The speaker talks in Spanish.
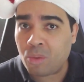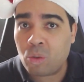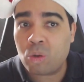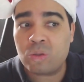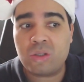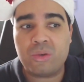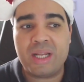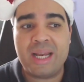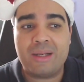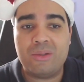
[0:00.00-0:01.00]

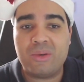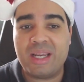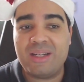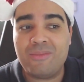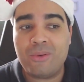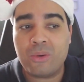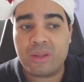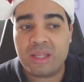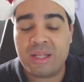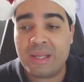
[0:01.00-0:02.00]
controlar lo que es el flujo
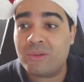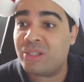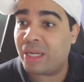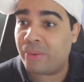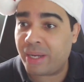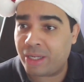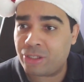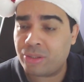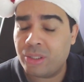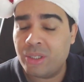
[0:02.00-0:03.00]
de dinero, ya lo ha
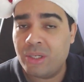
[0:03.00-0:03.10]
hecho